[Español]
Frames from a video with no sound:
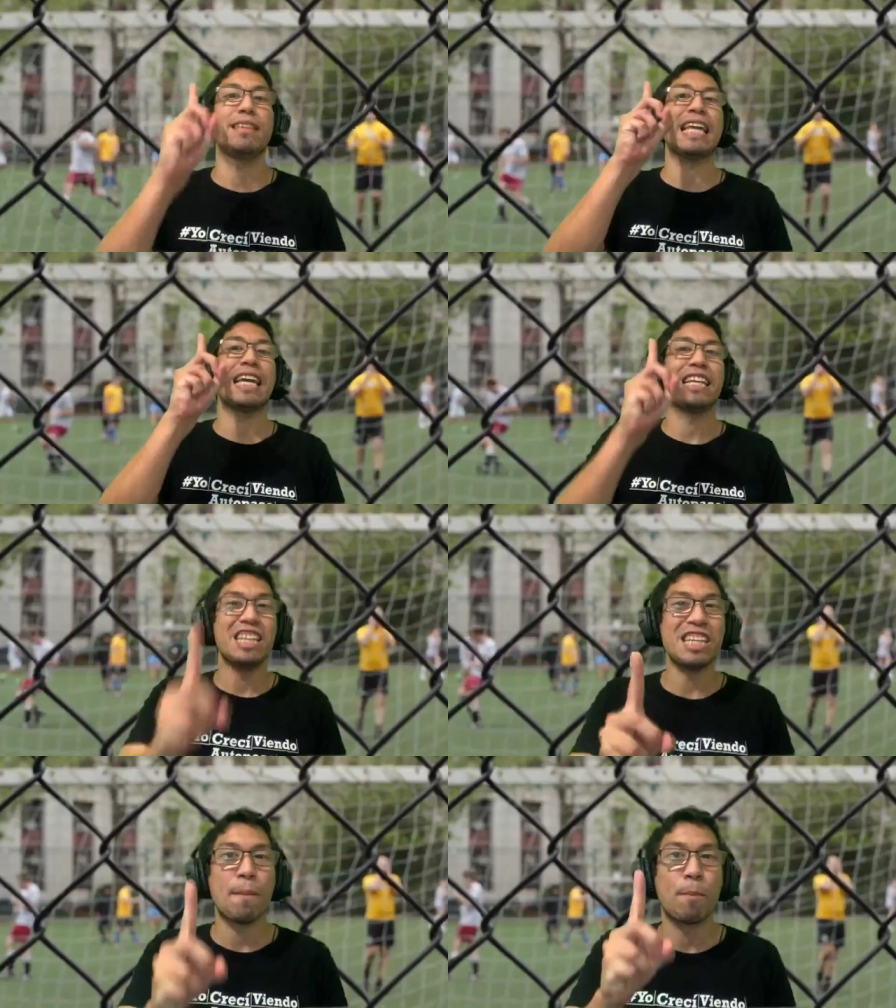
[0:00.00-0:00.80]

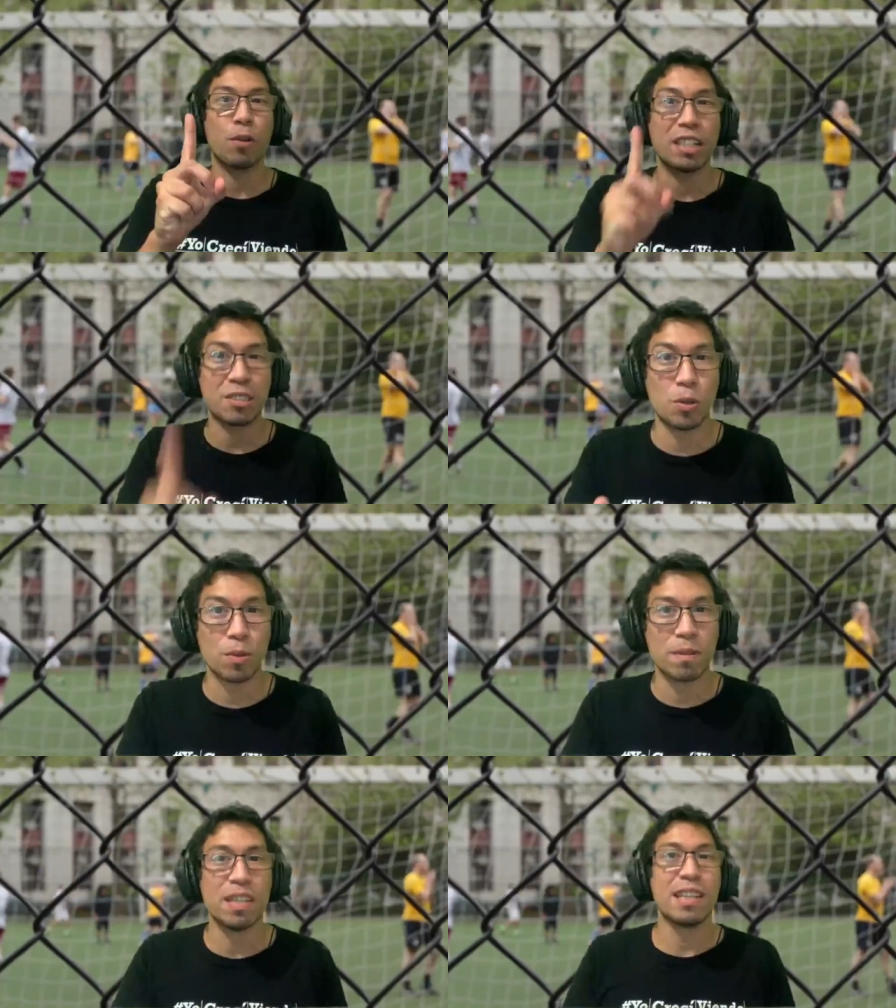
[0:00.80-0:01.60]
tenía
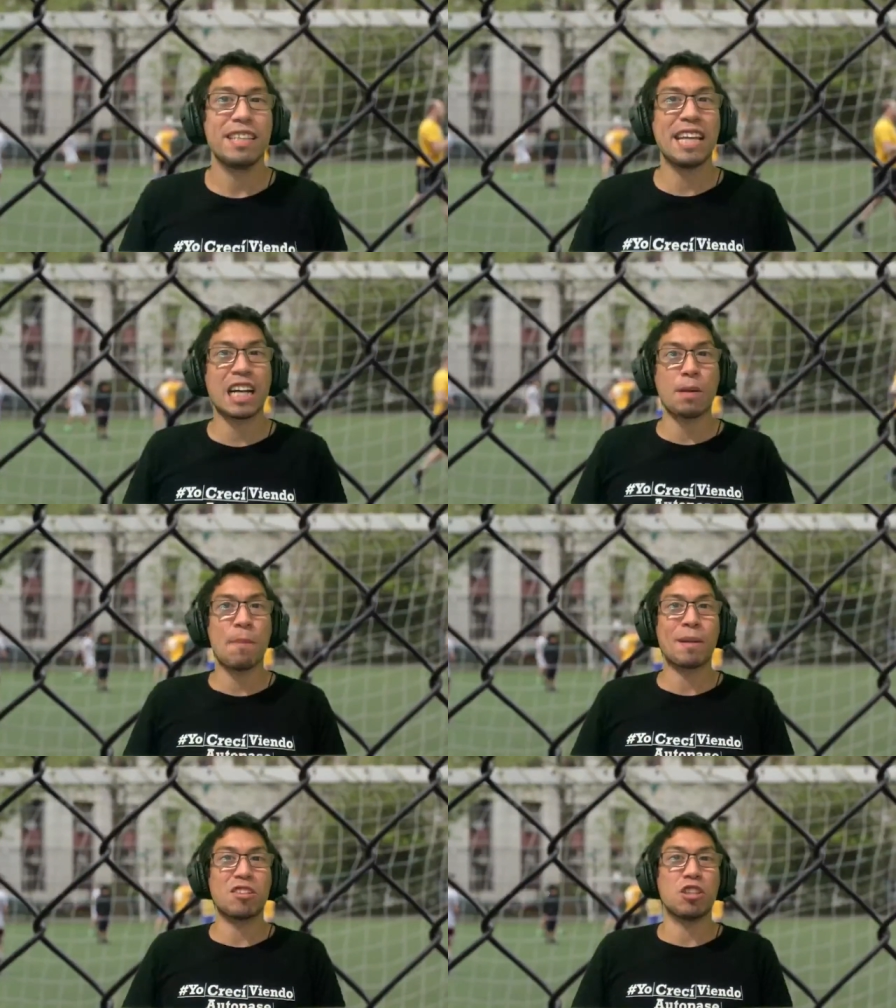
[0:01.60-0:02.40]
proyección, ya que
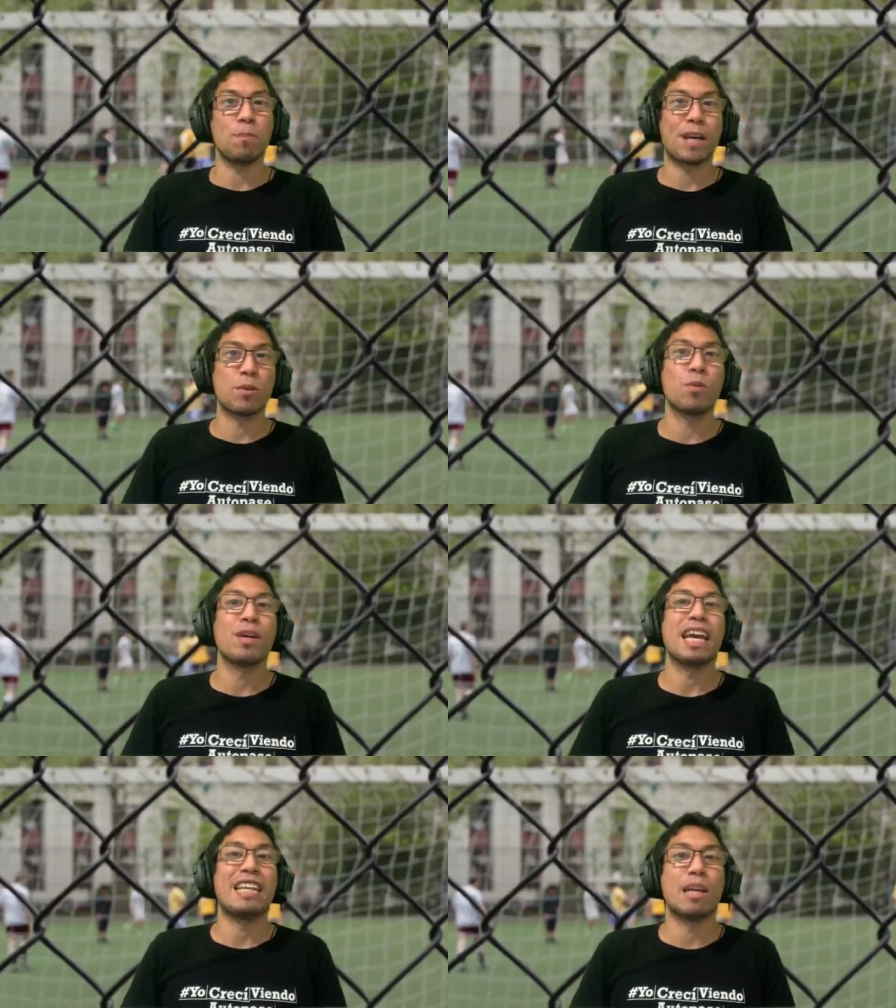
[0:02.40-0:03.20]
había participado
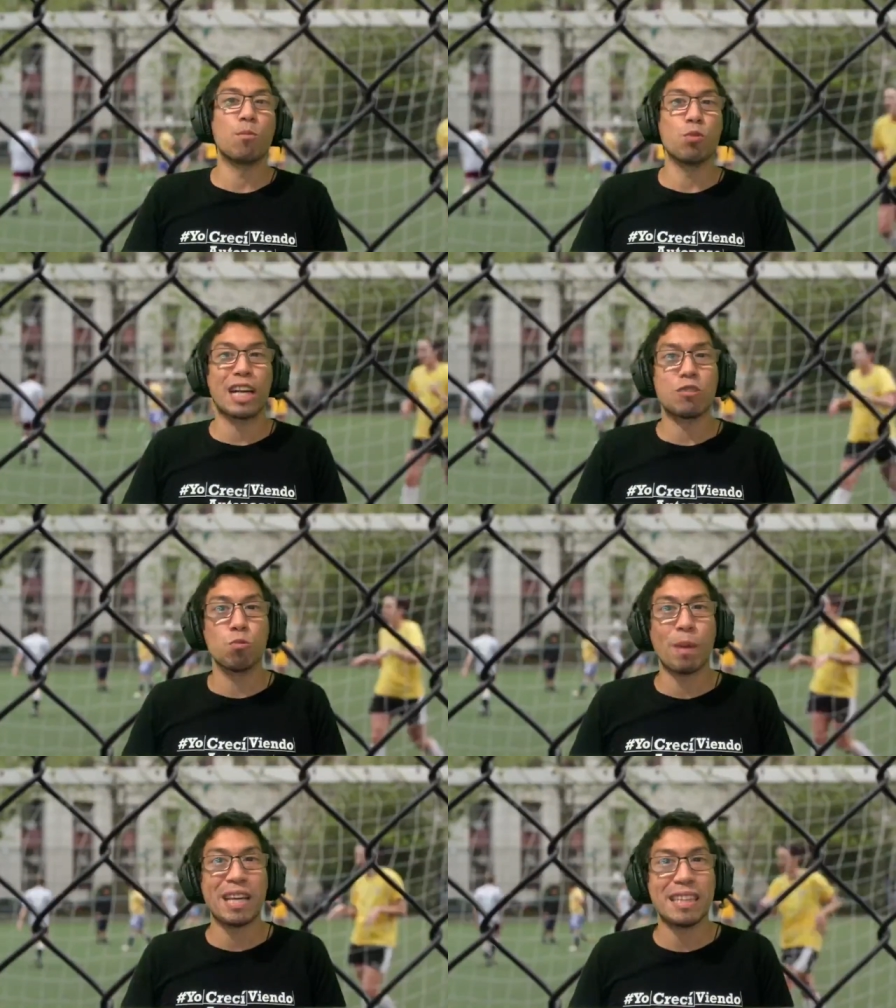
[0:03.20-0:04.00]
en el Mundial
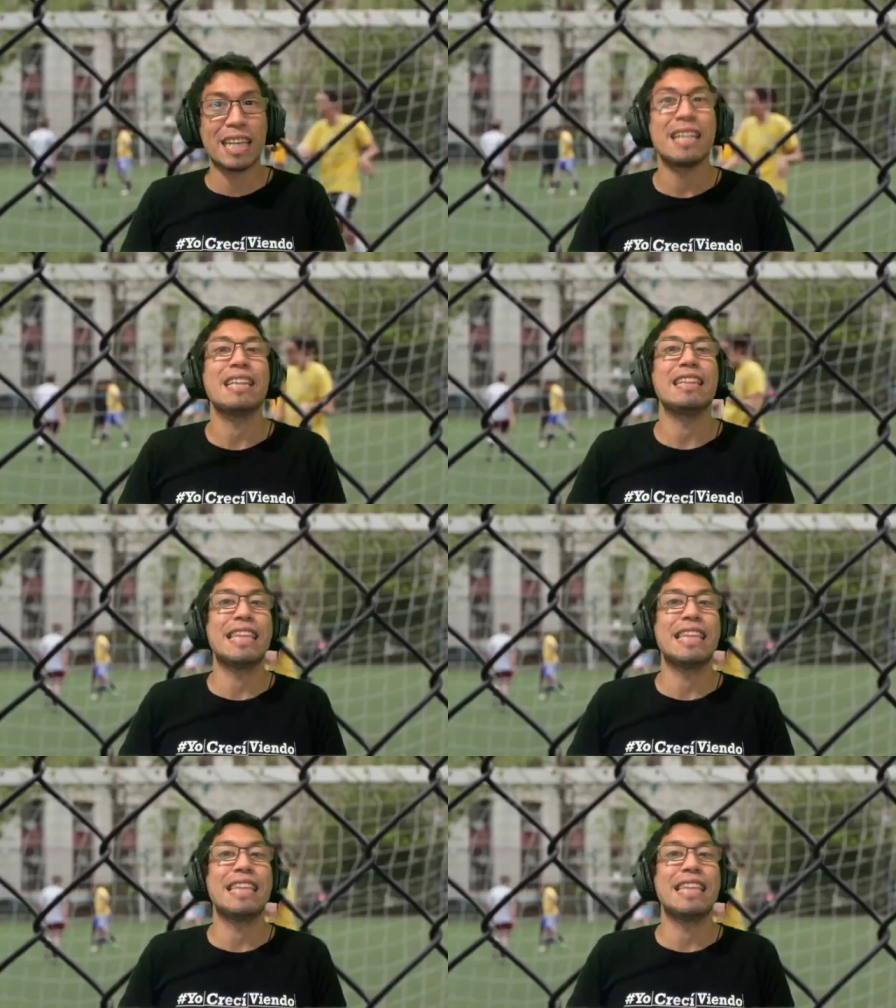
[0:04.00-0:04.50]
Sub-20